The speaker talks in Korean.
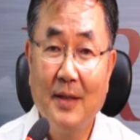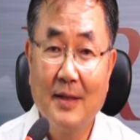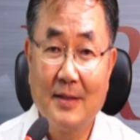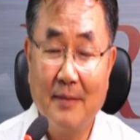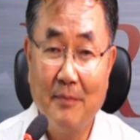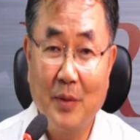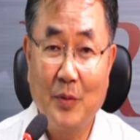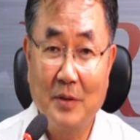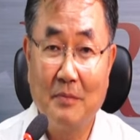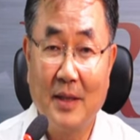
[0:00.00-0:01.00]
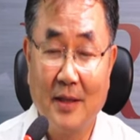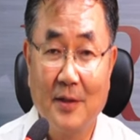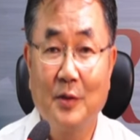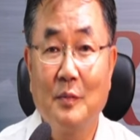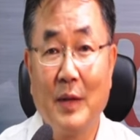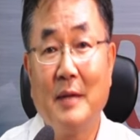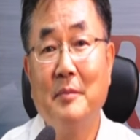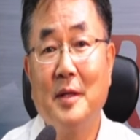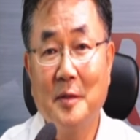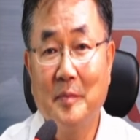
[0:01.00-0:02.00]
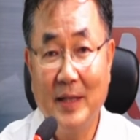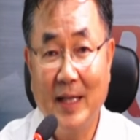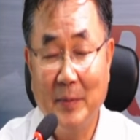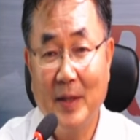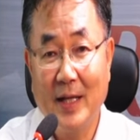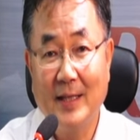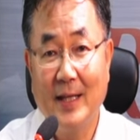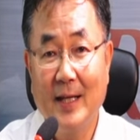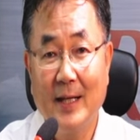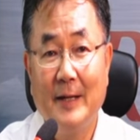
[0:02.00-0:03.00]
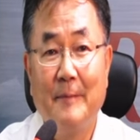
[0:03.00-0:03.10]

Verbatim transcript: 350만 원 그것도 100만 원만 내면 한 달에